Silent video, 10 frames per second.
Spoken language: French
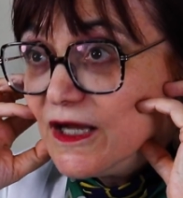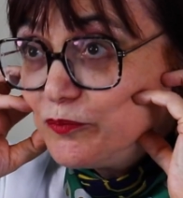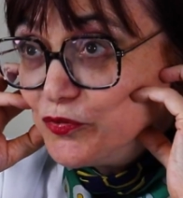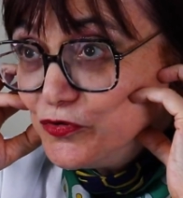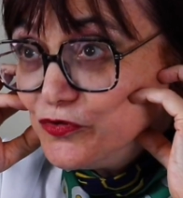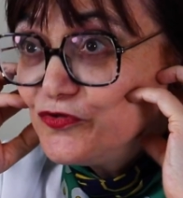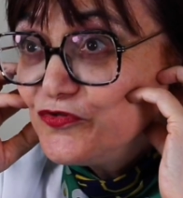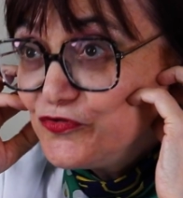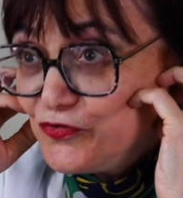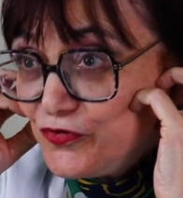la peau
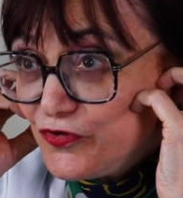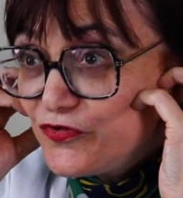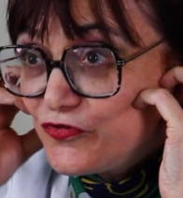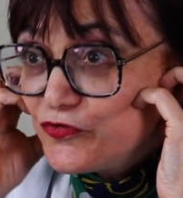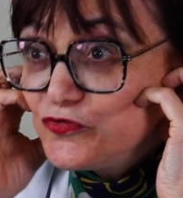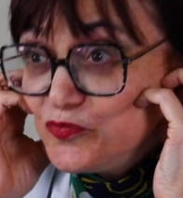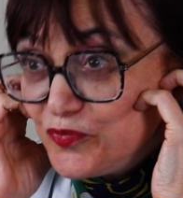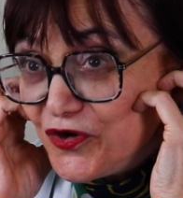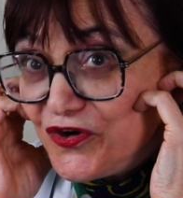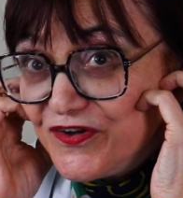sur son
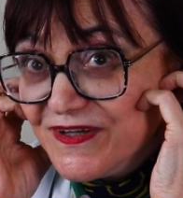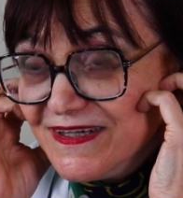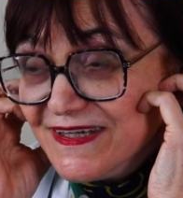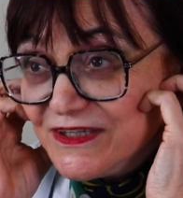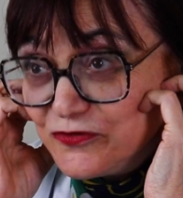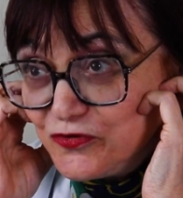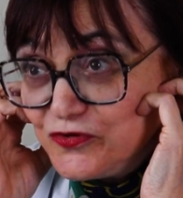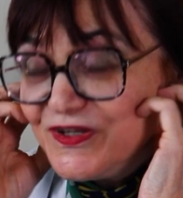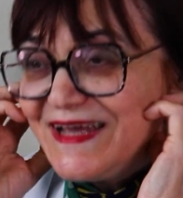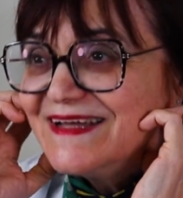support. Et donc
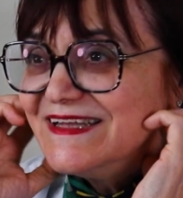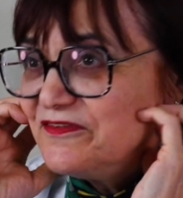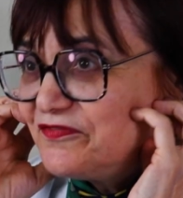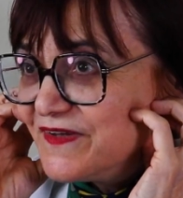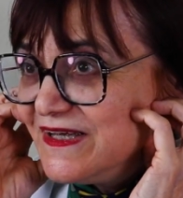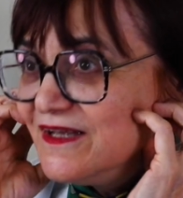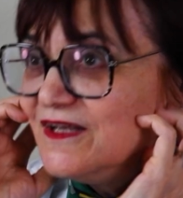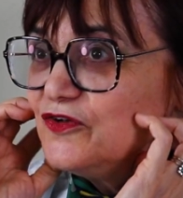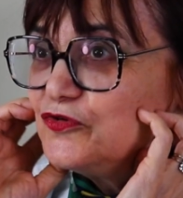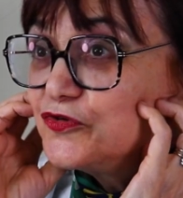on a un effet
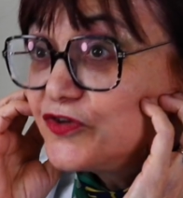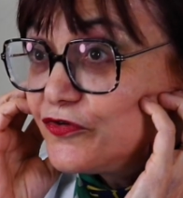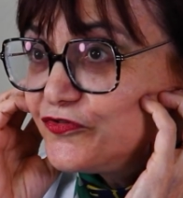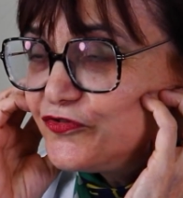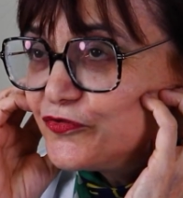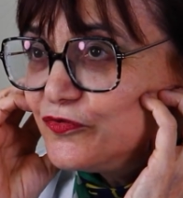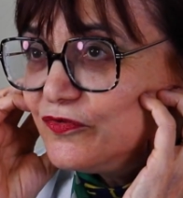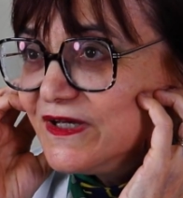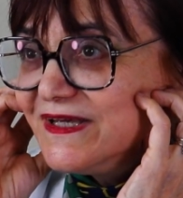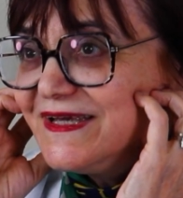de tension
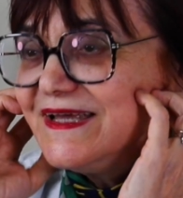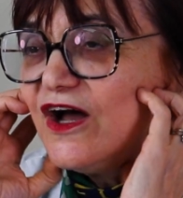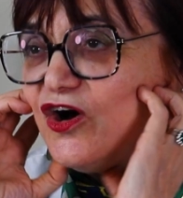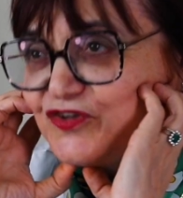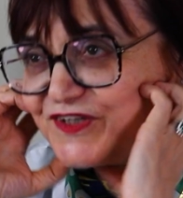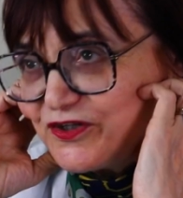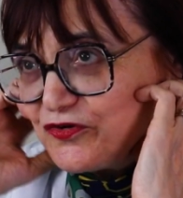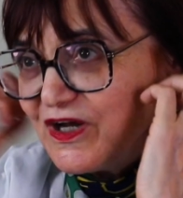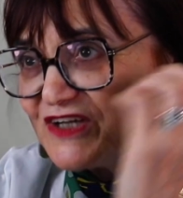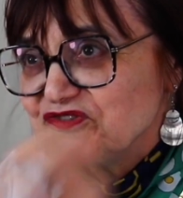et
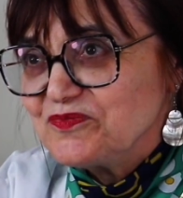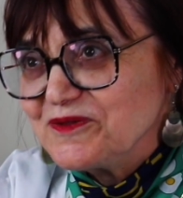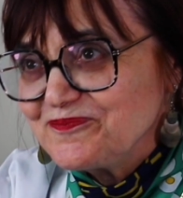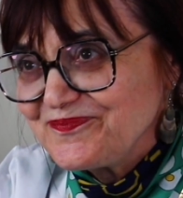anti-relâchement.